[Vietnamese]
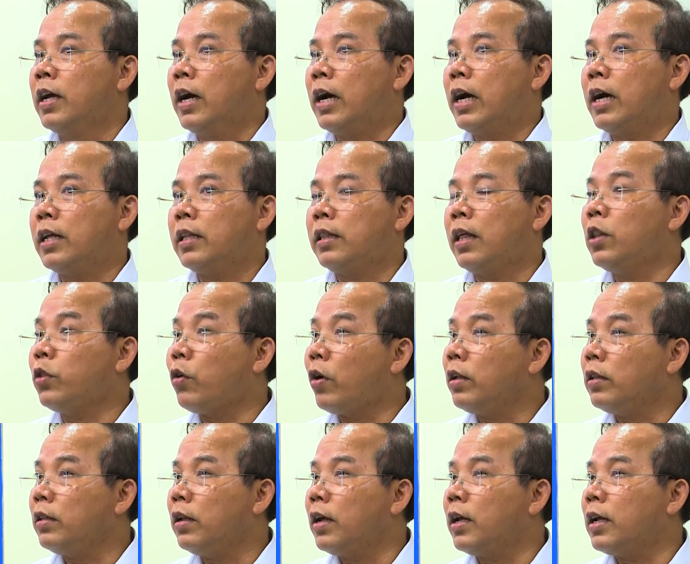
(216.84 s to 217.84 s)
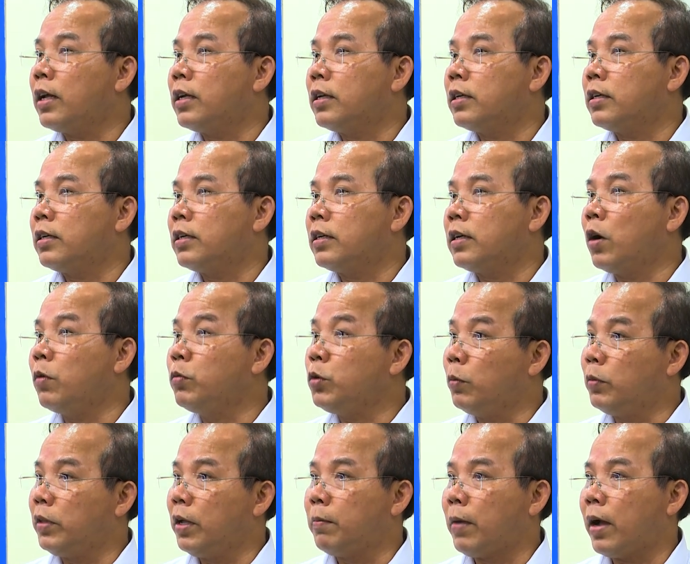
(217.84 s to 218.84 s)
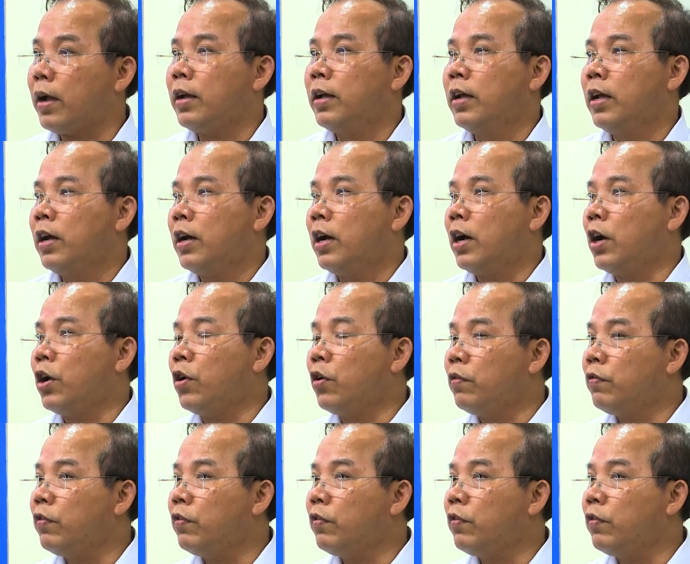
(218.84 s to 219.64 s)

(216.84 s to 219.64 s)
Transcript: à, thanh toán không dùng tiền mặt à,